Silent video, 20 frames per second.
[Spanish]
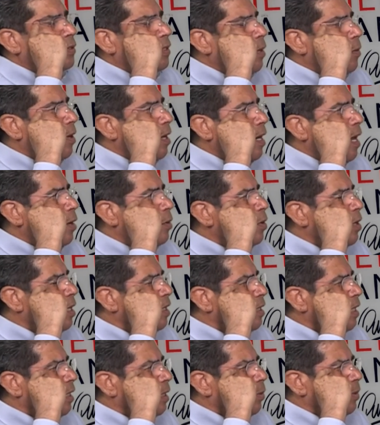pues
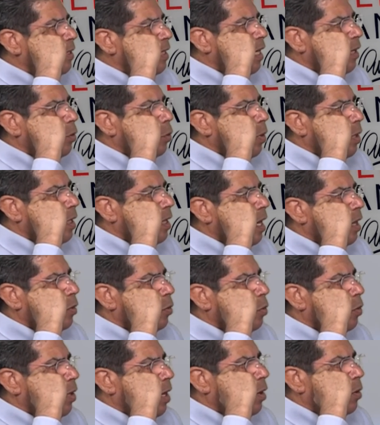avalaron iniciativas de la
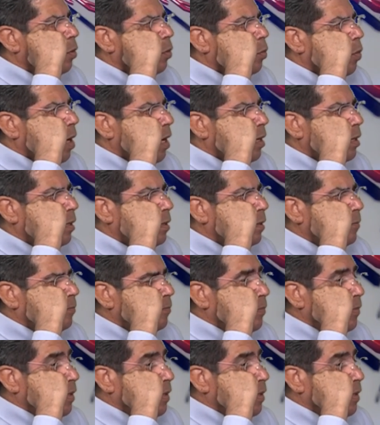gobernadora, lo cual,